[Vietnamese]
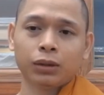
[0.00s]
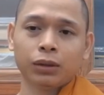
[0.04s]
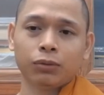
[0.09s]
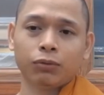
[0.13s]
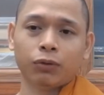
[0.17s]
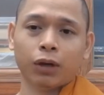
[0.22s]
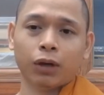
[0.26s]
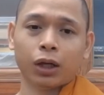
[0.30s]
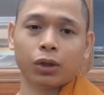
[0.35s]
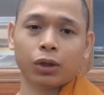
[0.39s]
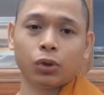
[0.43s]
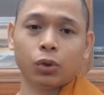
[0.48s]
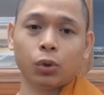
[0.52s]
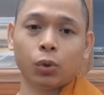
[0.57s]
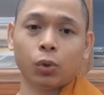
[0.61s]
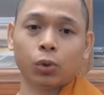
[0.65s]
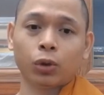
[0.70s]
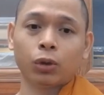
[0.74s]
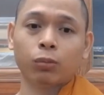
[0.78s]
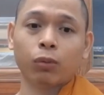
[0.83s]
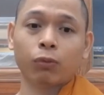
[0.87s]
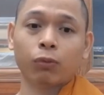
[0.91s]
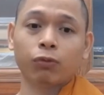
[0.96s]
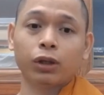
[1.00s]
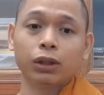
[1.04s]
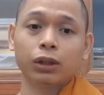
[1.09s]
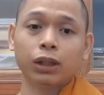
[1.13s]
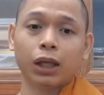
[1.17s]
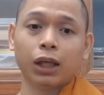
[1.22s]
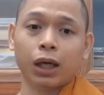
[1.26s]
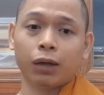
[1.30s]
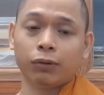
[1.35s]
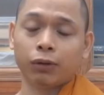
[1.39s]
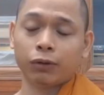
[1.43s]
và dù cho một vấn
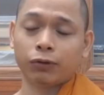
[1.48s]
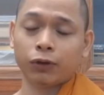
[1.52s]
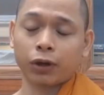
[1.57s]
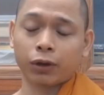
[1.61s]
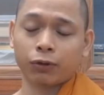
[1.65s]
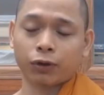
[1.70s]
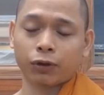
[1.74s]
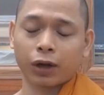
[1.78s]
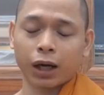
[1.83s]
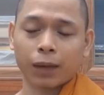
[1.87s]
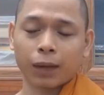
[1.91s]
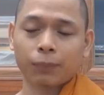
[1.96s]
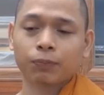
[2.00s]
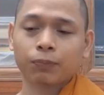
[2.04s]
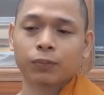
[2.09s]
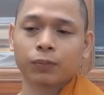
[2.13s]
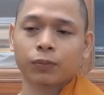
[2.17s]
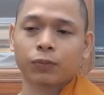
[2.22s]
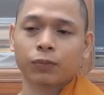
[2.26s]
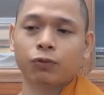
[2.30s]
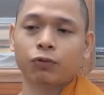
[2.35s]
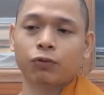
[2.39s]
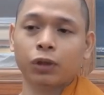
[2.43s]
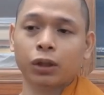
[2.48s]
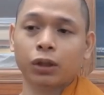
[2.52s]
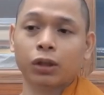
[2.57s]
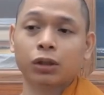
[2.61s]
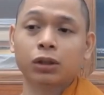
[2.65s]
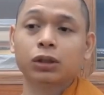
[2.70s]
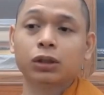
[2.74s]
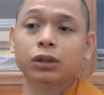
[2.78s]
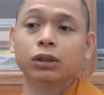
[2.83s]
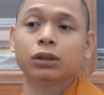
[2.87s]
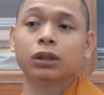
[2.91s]
đề về Phật pháp vị đó
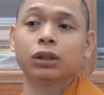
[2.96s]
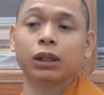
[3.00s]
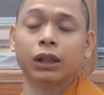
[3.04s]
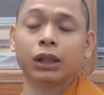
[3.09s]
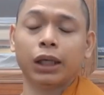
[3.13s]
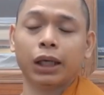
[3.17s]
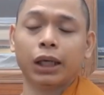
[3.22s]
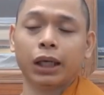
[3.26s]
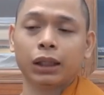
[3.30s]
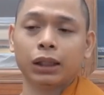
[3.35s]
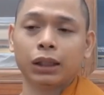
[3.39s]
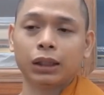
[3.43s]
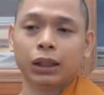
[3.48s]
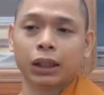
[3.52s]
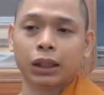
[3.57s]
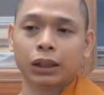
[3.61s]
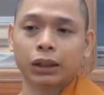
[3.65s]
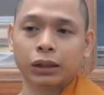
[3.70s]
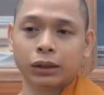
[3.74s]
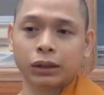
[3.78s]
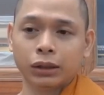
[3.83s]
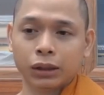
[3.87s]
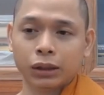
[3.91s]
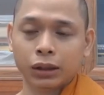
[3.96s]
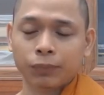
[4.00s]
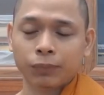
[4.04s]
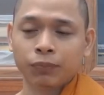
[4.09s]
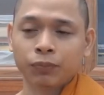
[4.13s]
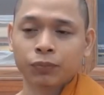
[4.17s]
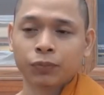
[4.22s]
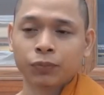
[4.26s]
chưa từng nghe đi chăng nữa